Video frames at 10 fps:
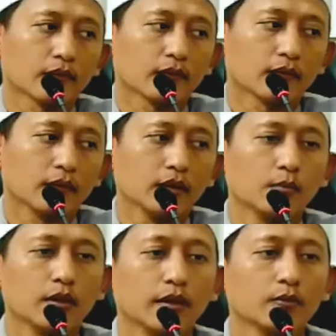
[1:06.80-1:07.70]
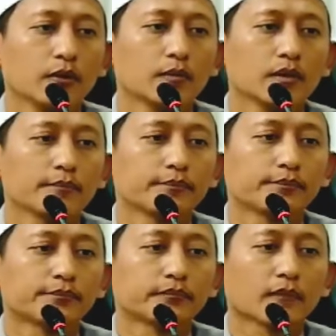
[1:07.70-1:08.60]
Jadi ibadah itu apa?
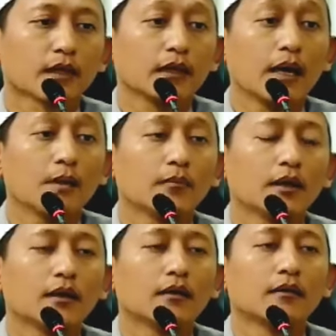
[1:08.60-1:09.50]
Nama